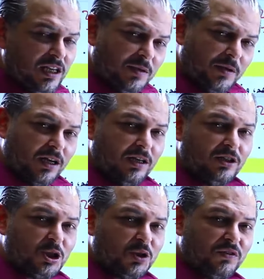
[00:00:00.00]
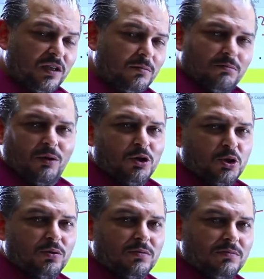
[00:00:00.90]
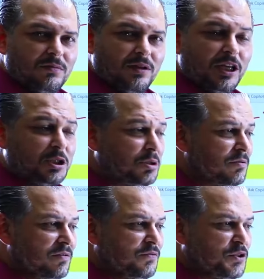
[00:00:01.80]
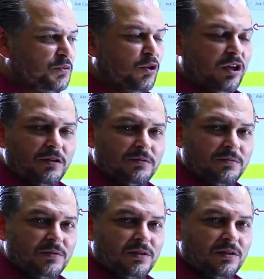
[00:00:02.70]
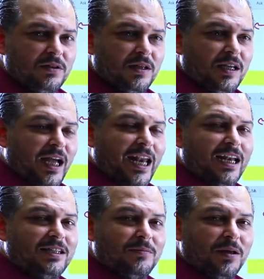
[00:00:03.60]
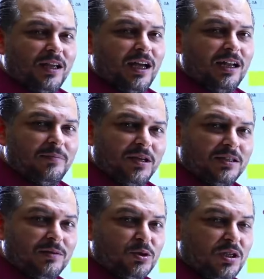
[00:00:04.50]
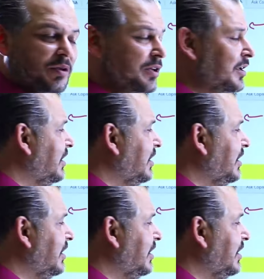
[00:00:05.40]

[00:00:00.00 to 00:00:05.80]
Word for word: الكبيرة اللي أنت شفتها ما وجدوا ليش؟ فيش فقراء حلت البركة على بلاد المسلمين